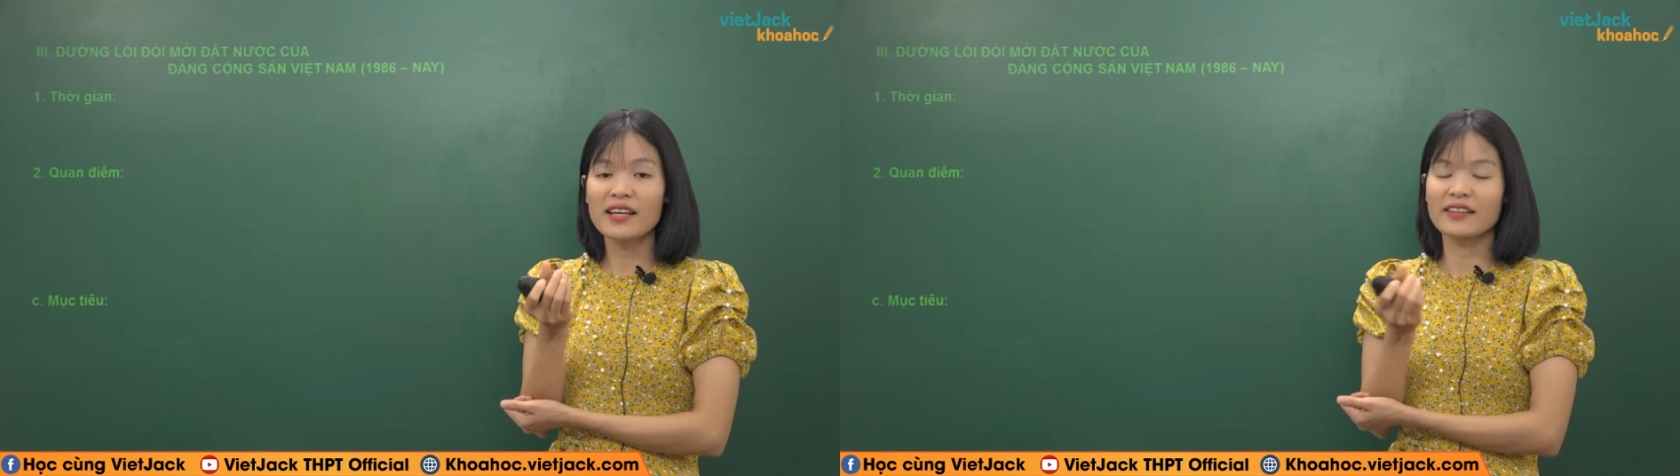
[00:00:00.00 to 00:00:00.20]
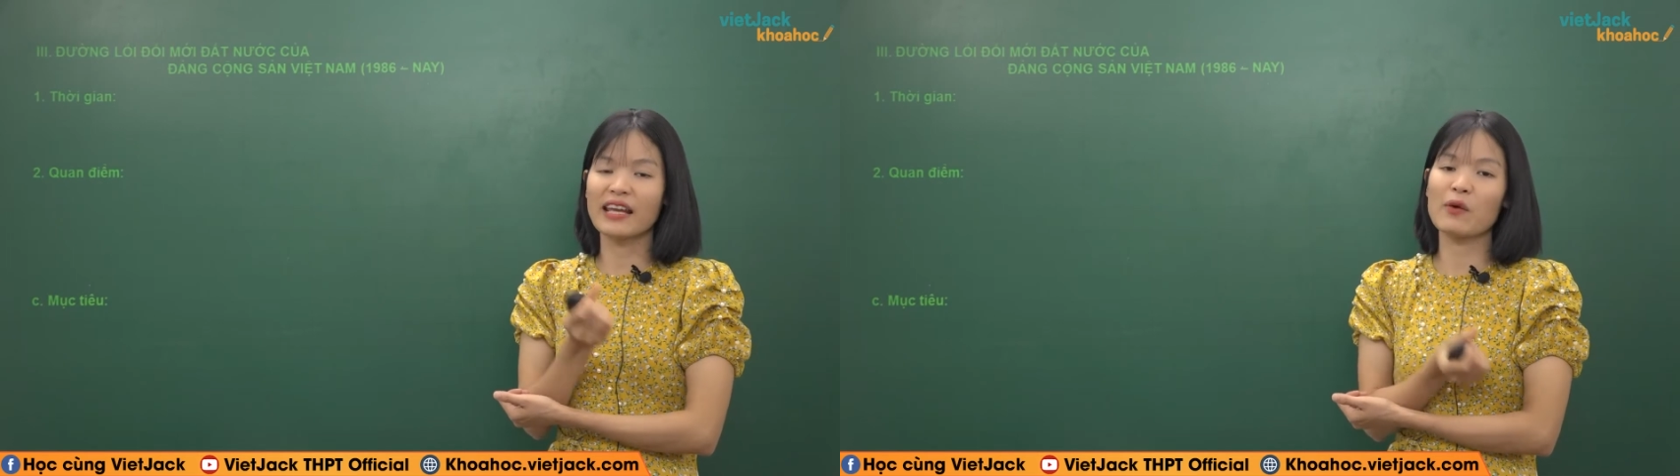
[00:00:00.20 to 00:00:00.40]

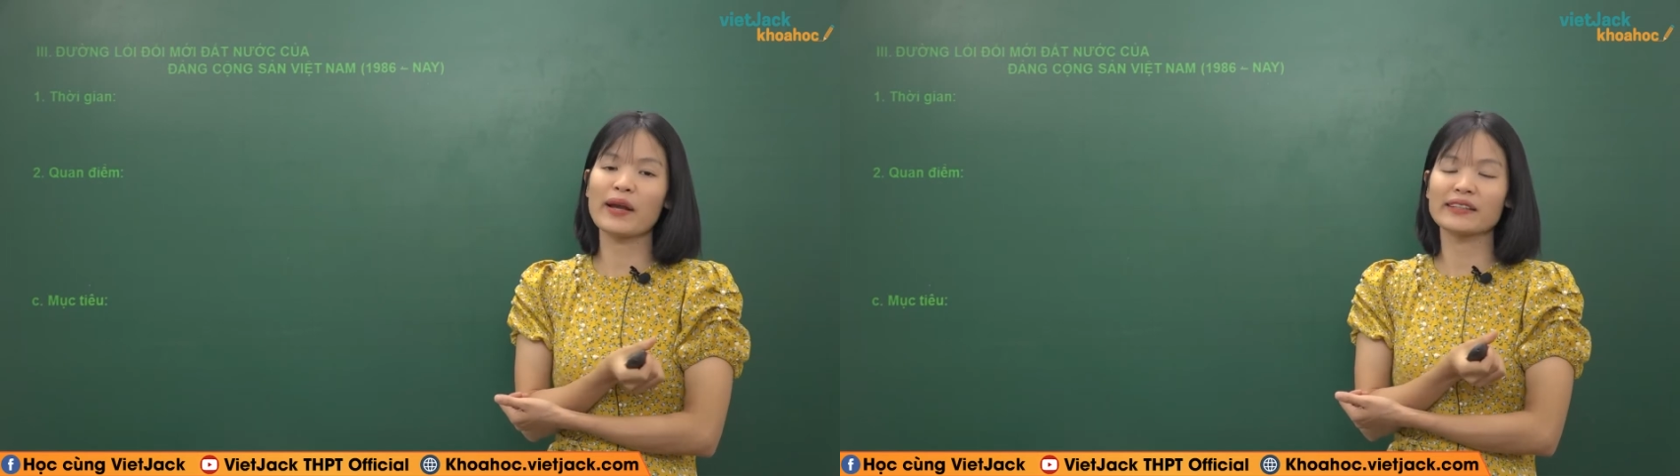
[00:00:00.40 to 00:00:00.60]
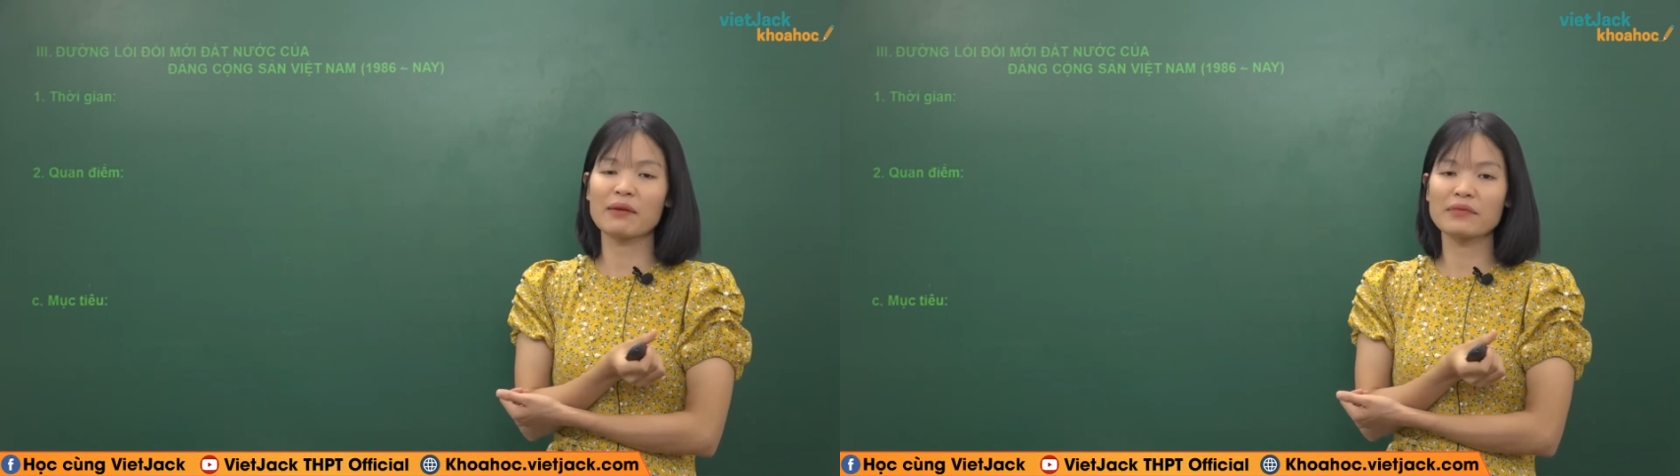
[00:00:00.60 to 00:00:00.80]
hiện kế
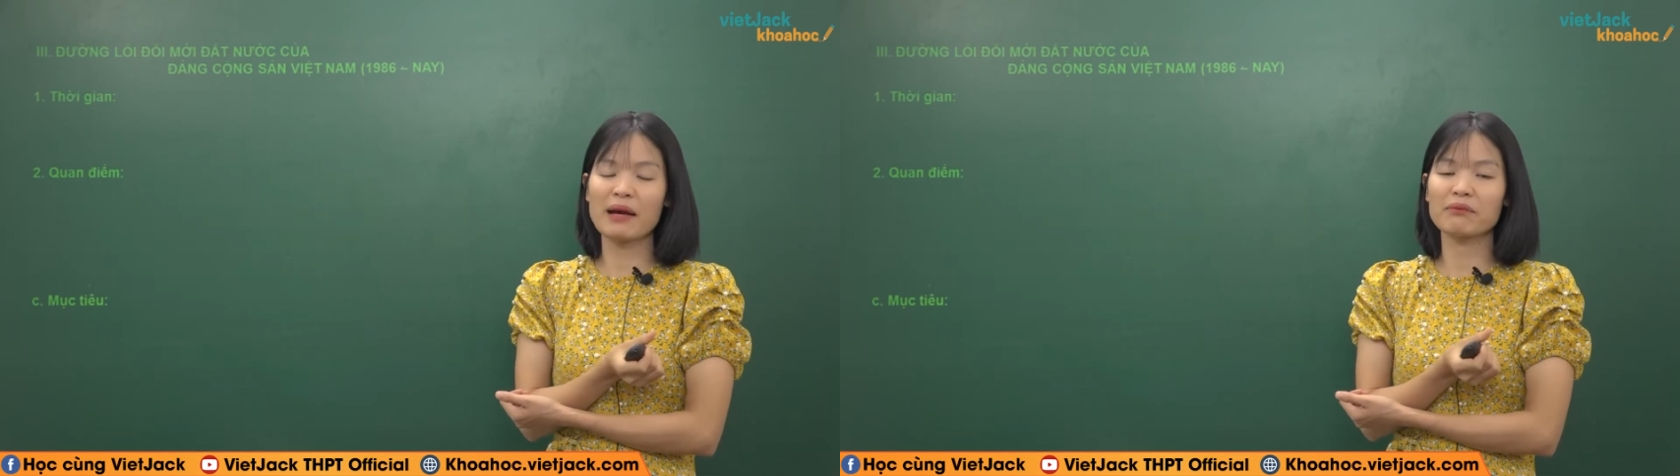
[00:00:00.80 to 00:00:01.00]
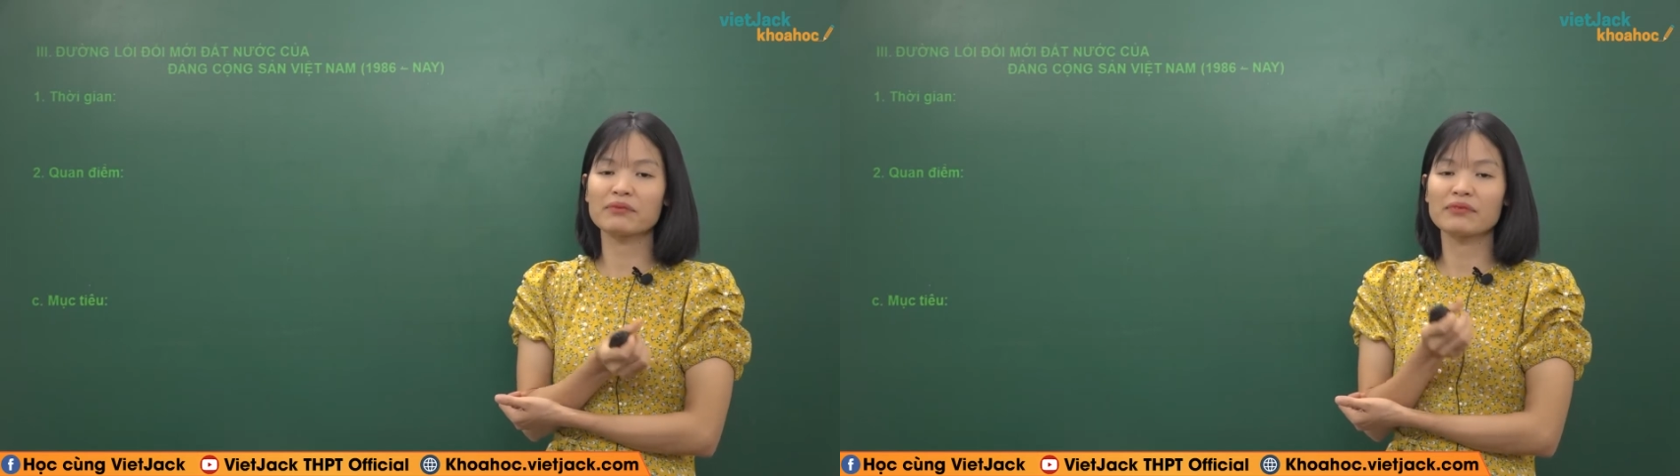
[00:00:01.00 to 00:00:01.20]
hoạch 5
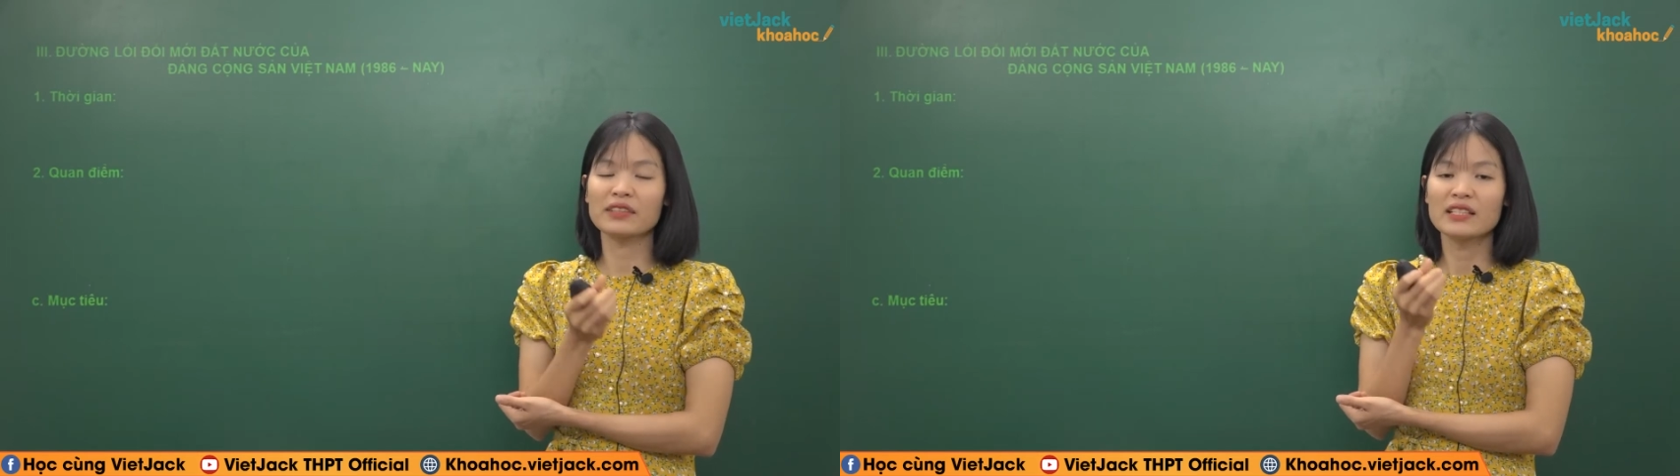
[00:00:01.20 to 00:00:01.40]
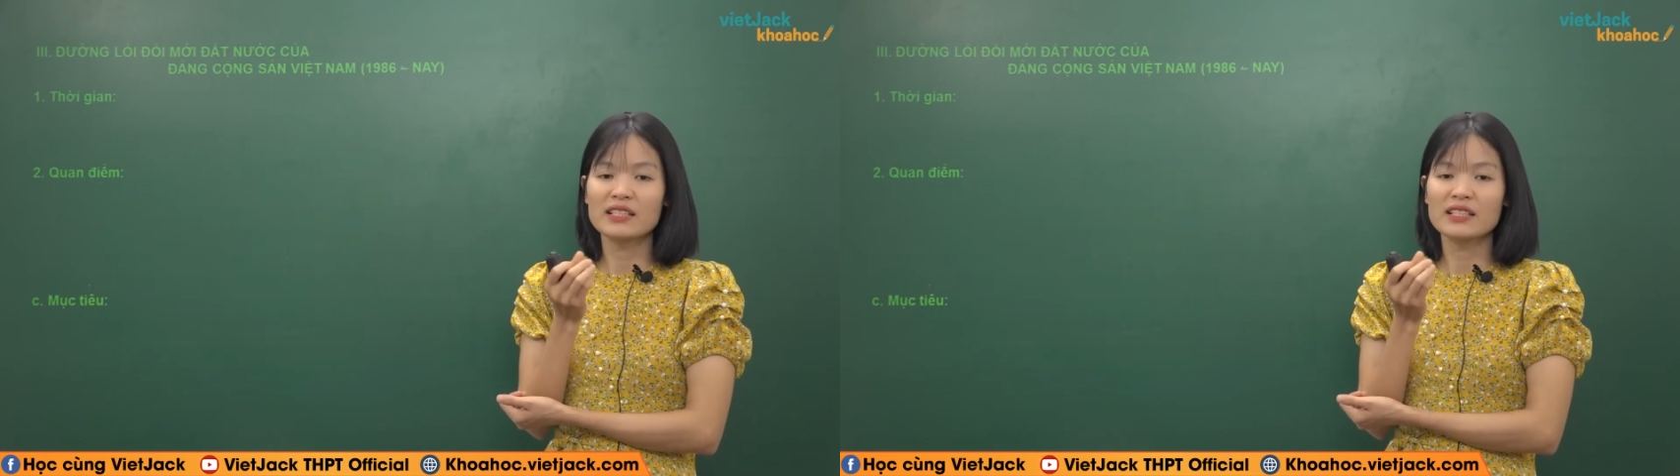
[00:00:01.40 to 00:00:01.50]
năm